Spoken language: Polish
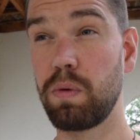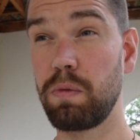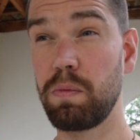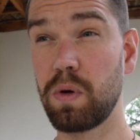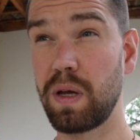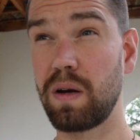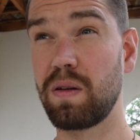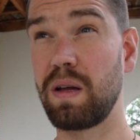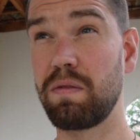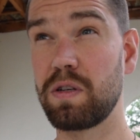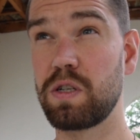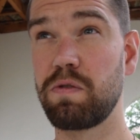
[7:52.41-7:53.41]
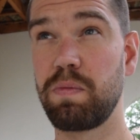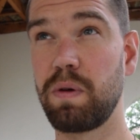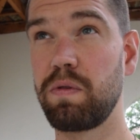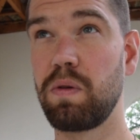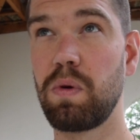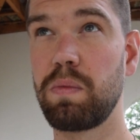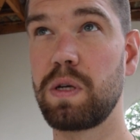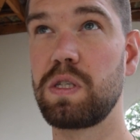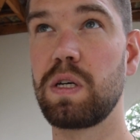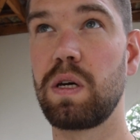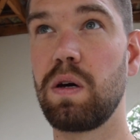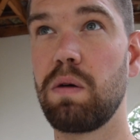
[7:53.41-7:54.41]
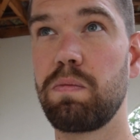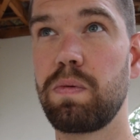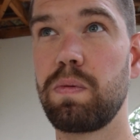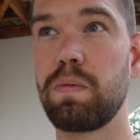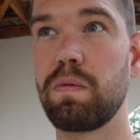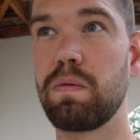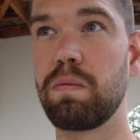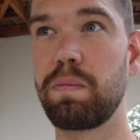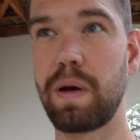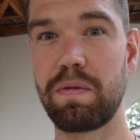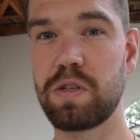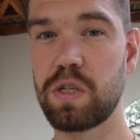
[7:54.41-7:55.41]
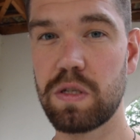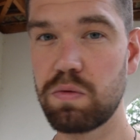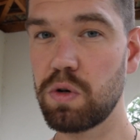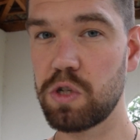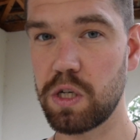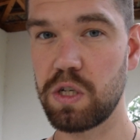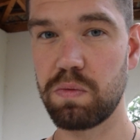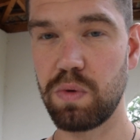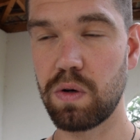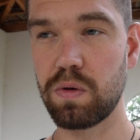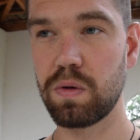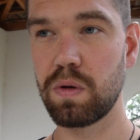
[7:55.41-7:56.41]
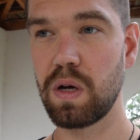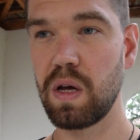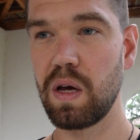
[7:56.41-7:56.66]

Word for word: pomimo tego nawet, że w pewnym momencie Hiob prawie że złorzeczy Bogu,